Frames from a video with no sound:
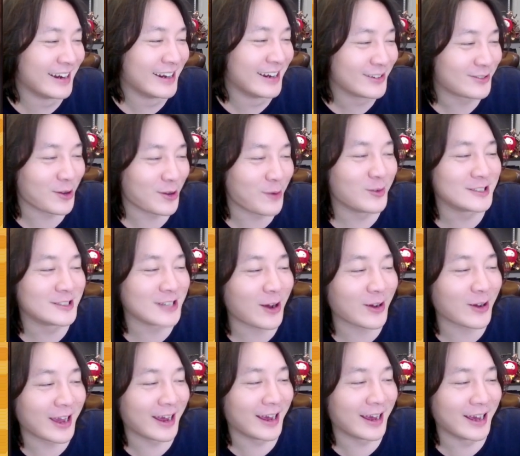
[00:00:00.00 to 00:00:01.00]
全部交
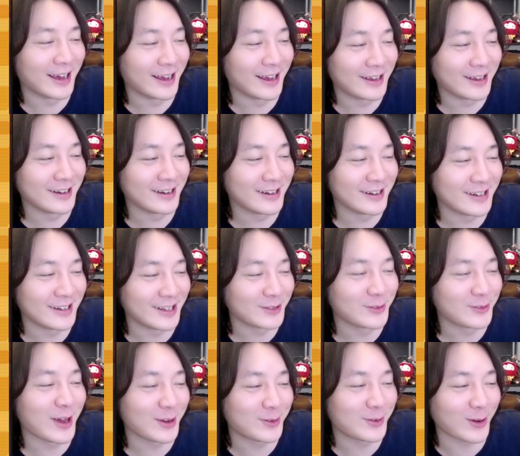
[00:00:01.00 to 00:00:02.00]
给领
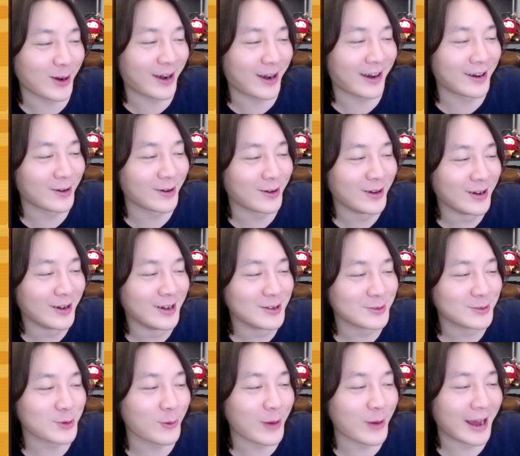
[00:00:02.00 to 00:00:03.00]
队全儿
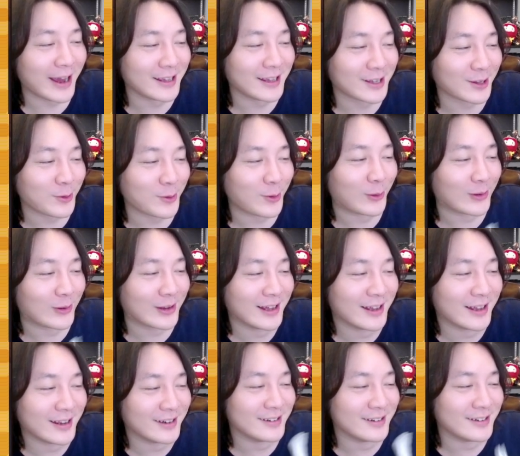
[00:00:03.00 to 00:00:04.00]
作为这种
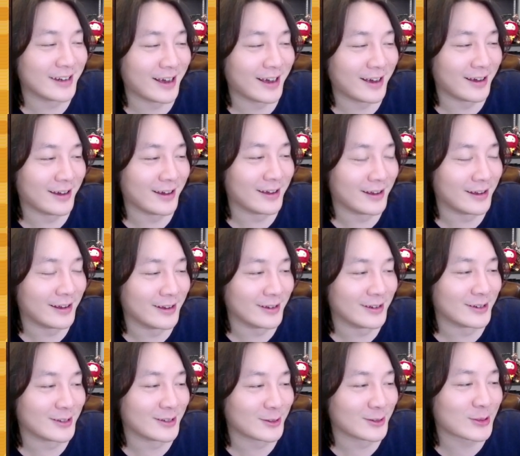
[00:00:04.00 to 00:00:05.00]
呃，
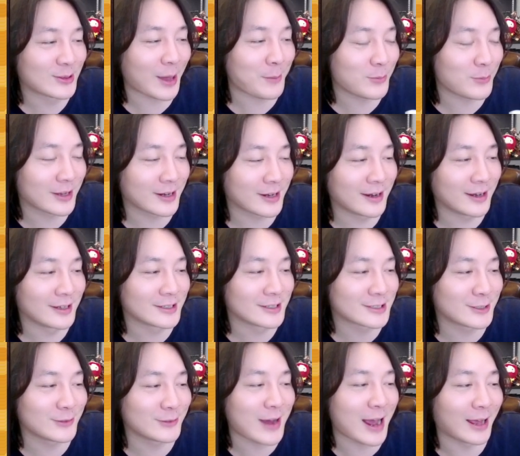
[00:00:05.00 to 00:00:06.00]
他们这个
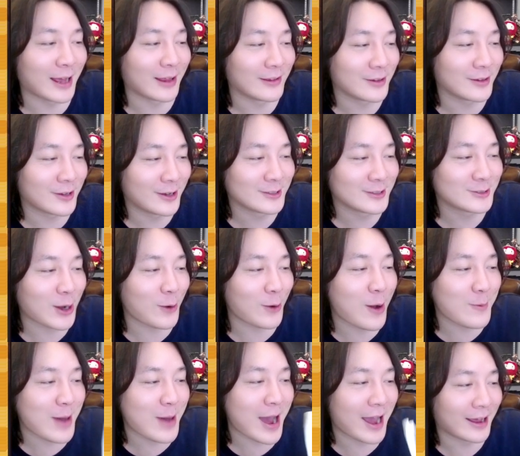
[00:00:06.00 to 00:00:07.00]
吃饭叫外
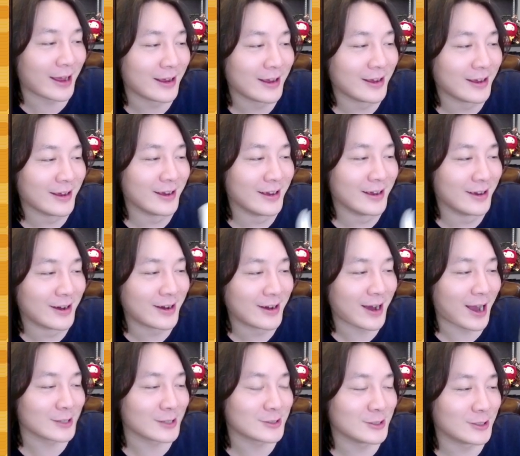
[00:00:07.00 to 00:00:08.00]
卖
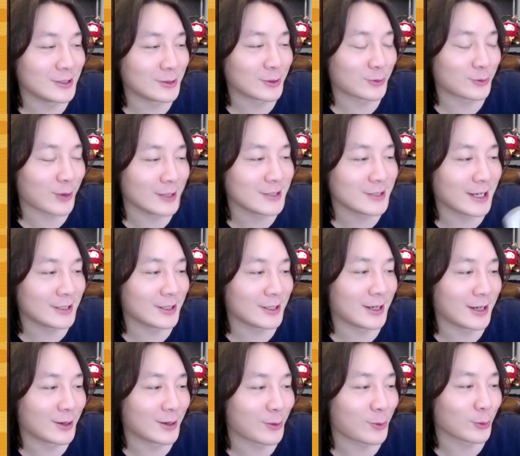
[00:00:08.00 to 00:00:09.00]
还是团建
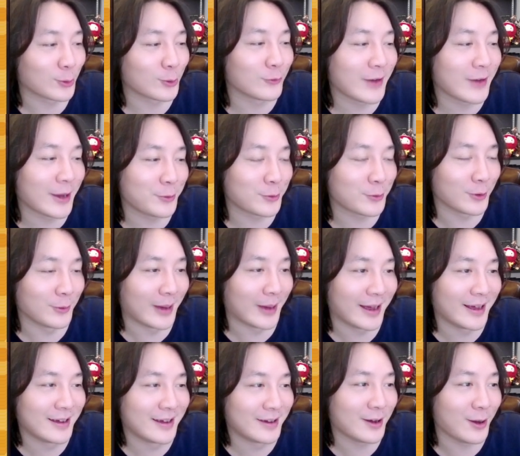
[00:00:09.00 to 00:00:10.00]
的活动费用了吧？
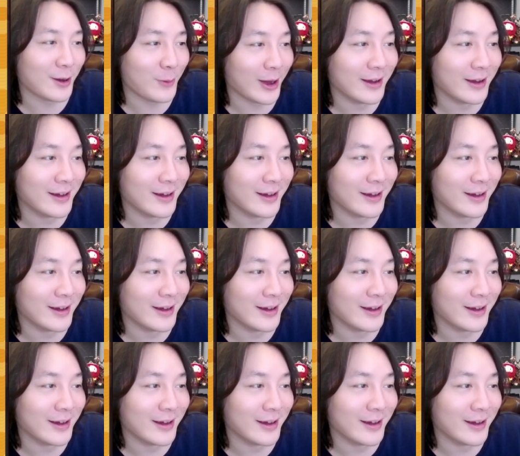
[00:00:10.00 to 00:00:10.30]
好吧。